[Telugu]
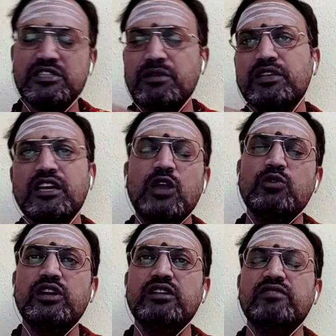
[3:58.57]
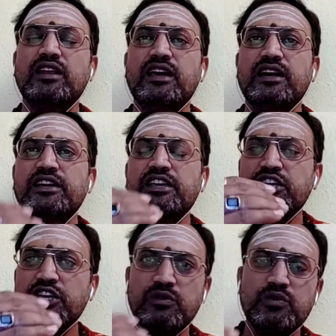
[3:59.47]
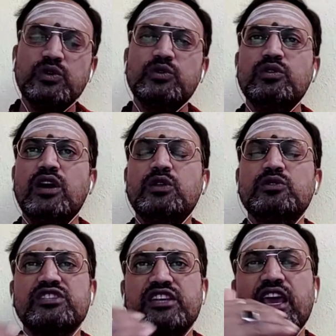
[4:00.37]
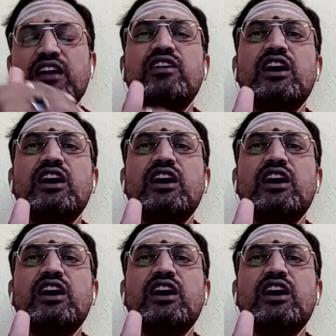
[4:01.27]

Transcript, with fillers: సమసప్తకాలు ఉండడం వల్ల ఇరువురు కూడాను స్నేహ